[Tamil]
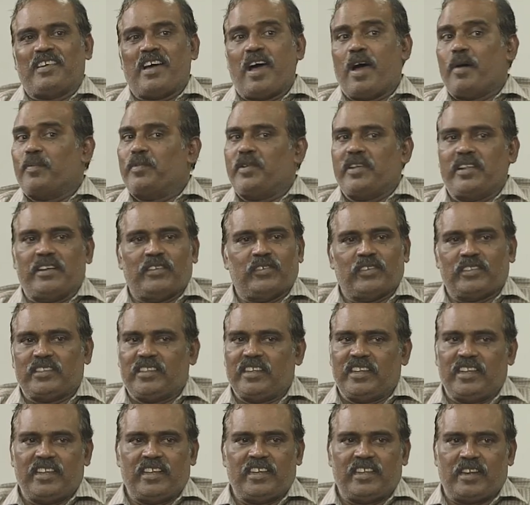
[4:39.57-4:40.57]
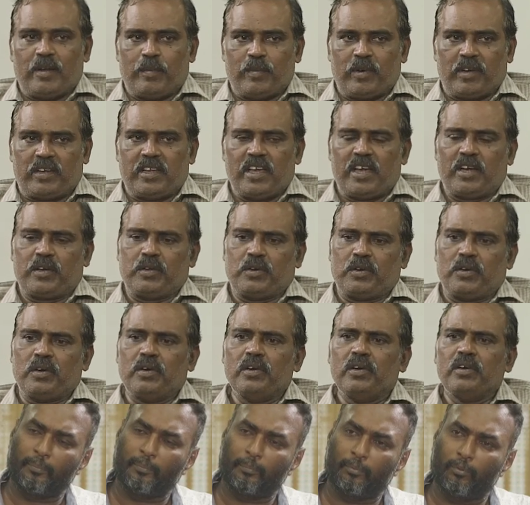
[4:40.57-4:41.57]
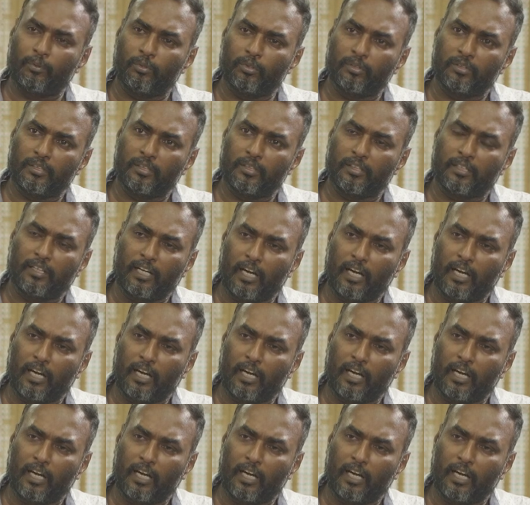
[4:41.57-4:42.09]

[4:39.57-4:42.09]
அப்படின்னு வந்து நம்ம கேட்குறோம் இப்போ வந்து